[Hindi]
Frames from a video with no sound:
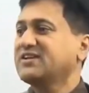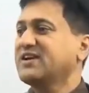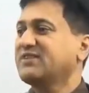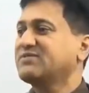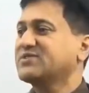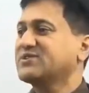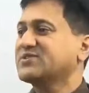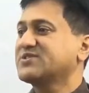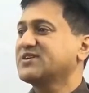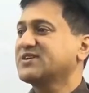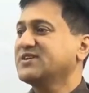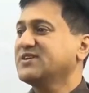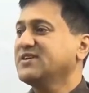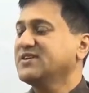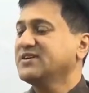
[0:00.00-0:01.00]
या
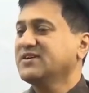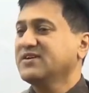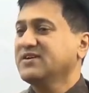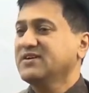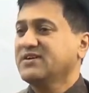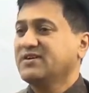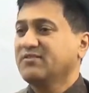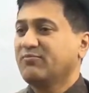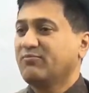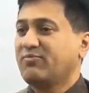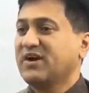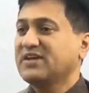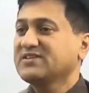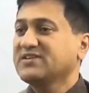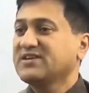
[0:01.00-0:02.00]
विशेषज्ञ
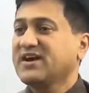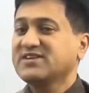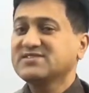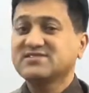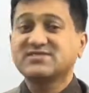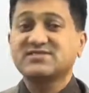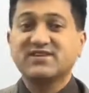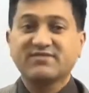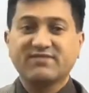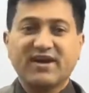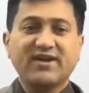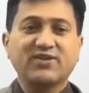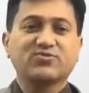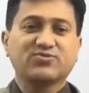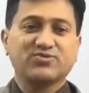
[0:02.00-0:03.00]
पद या
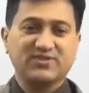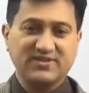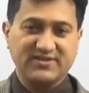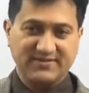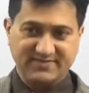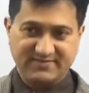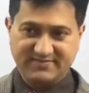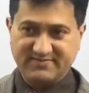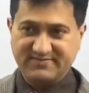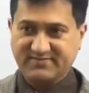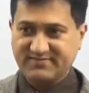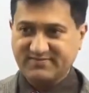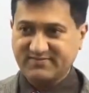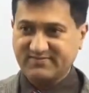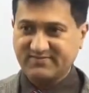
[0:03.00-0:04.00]
सेवाएं होती
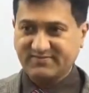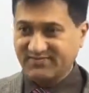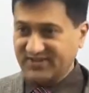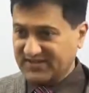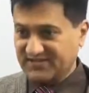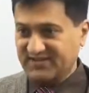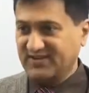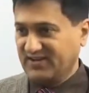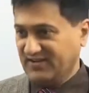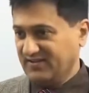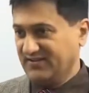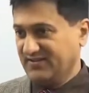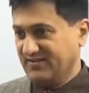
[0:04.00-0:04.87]
है व्यक्ति नहीं